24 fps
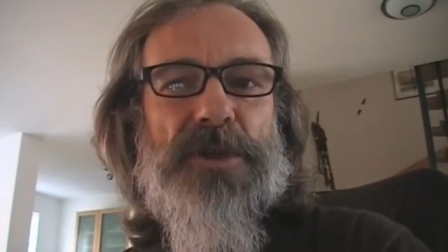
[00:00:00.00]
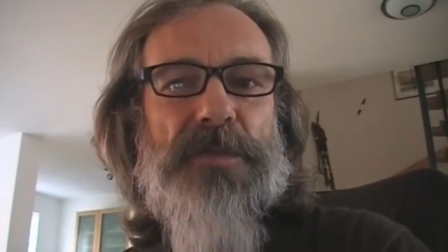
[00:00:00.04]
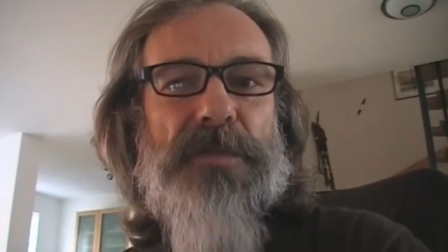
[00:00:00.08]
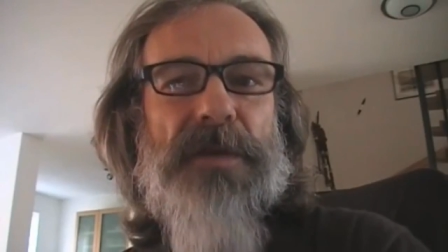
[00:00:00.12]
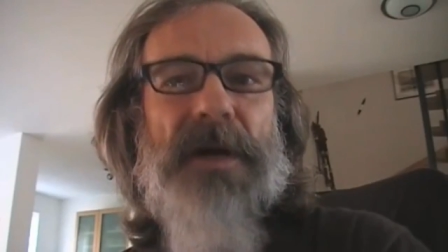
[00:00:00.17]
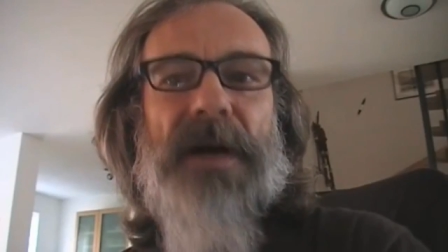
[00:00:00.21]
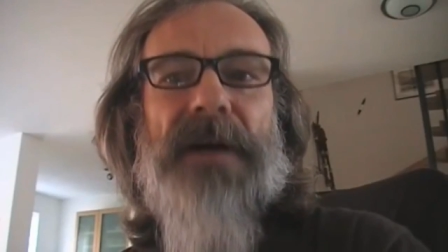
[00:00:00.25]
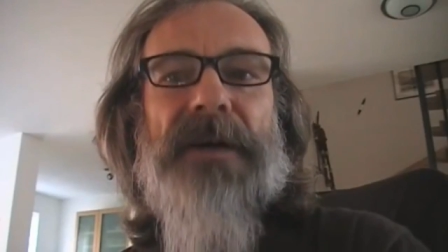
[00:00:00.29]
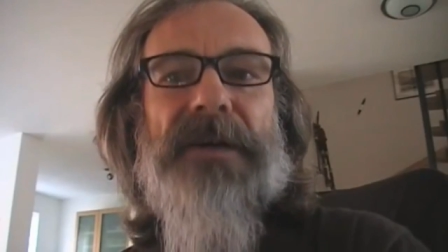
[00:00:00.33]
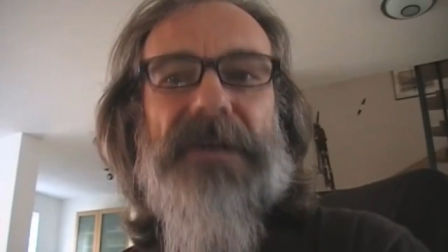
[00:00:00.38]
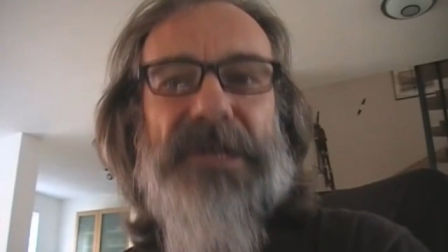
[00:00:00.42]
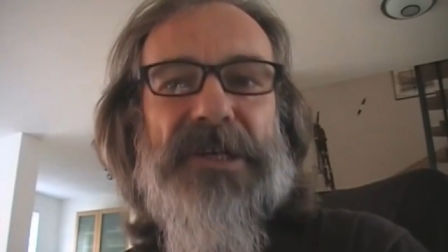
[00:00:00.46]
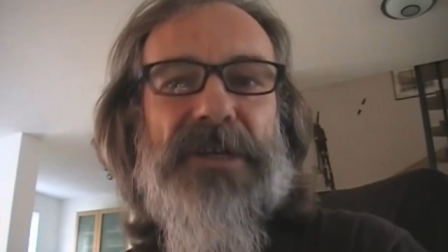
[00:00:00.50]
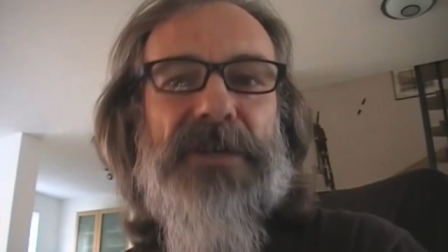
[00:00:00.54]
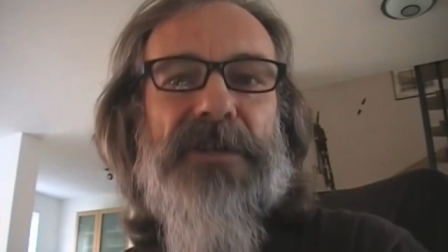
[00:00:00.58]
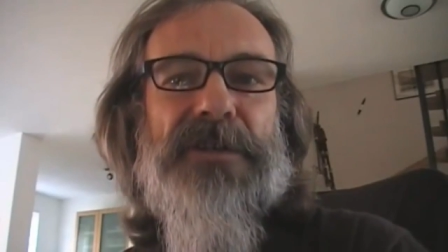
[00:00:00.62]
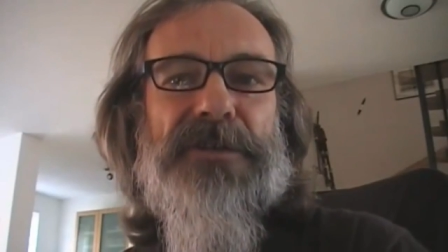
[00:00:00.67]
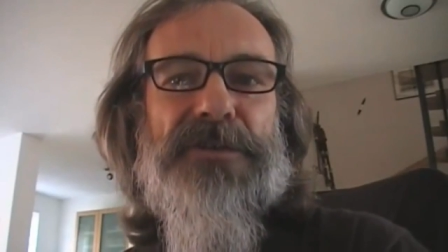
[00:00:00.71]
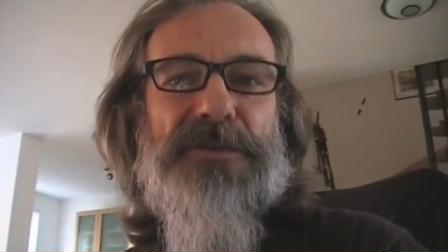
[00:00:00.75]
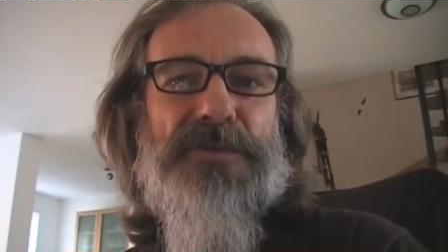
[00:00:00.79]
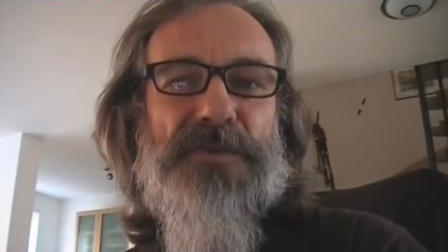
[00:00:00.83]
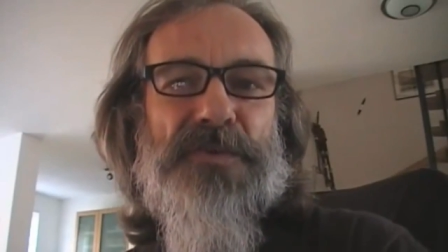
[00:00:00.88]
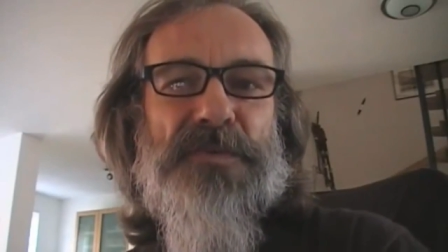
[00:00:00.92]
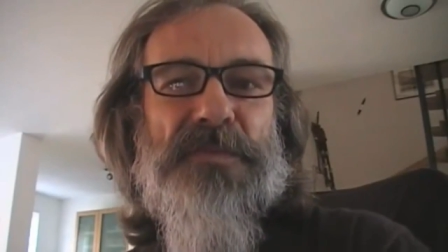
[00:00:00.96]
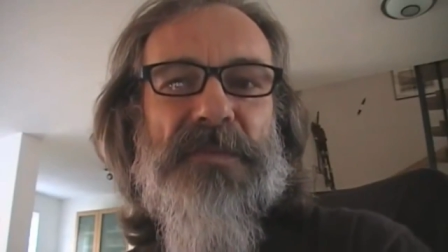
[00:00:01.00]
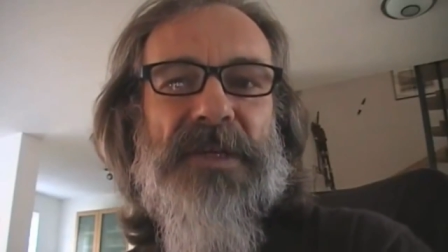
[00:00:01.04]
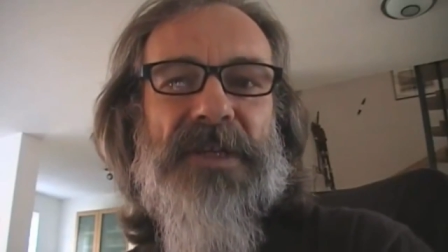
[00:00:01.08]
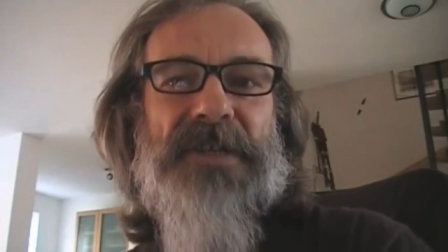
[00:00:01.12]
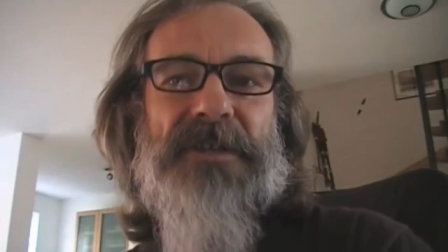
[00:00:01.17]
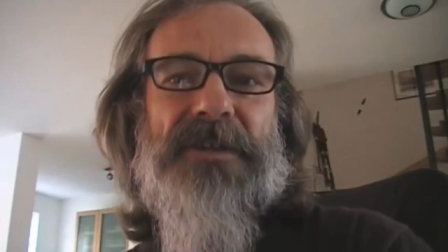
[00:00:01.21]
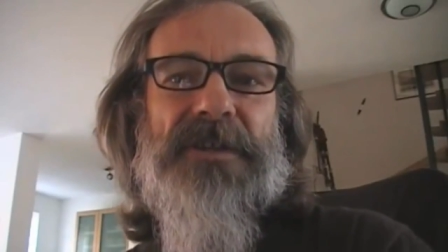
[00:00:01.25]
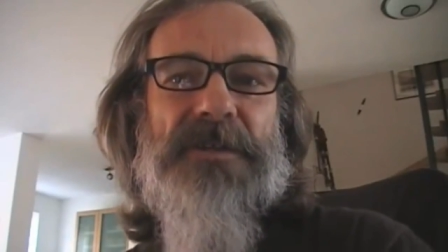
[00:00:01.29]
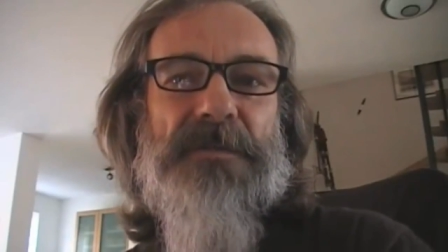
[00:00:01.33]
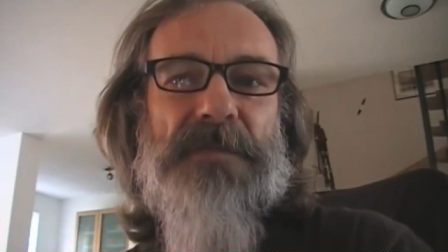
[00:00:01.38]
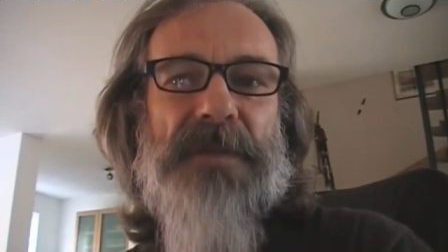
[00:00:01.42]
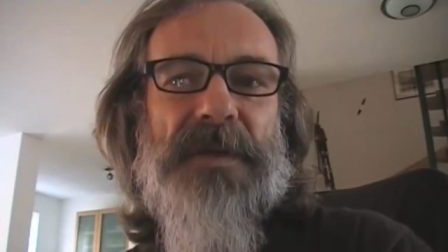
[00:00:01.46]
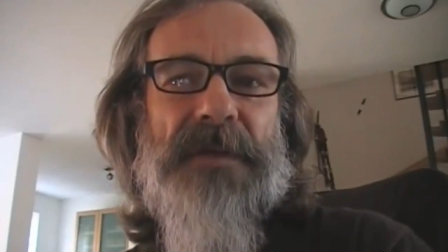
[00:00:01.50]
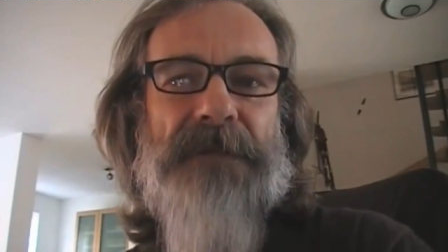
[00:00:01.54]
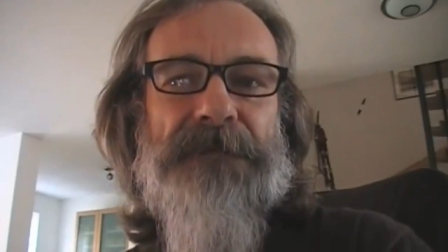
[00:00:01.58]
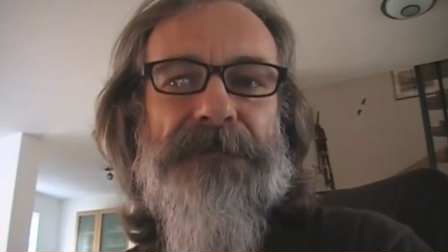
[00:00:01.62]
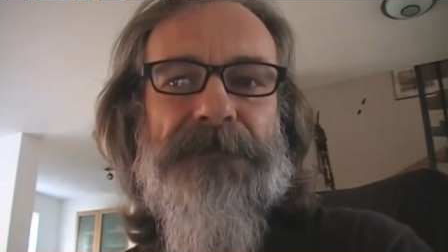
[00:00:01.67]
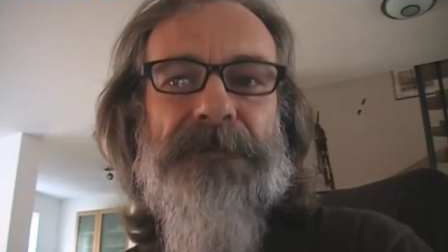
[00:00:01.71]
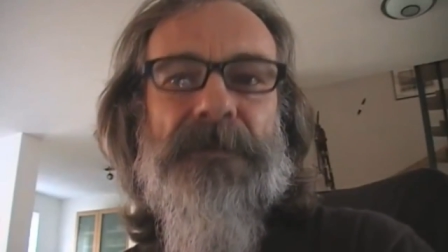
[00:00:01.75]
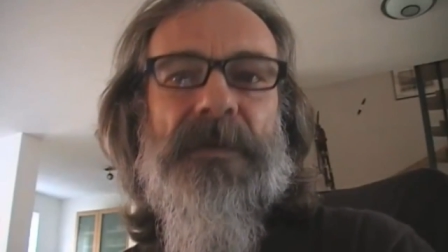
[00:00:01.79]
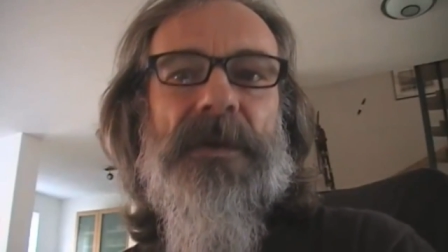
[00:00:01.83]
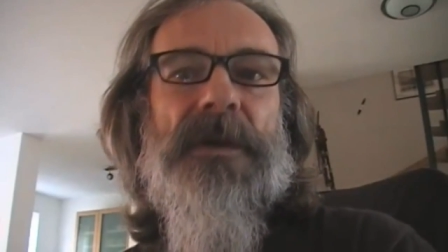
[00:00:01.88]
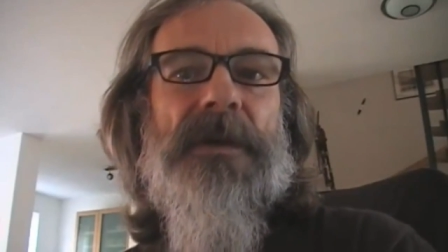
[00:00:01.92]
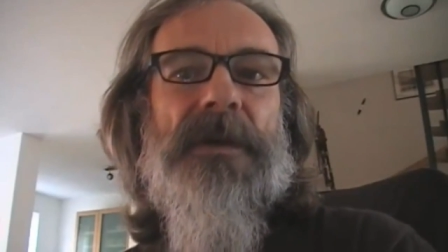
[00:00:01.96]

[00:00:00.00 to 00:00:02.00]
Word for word: в русском, как вы в немецком.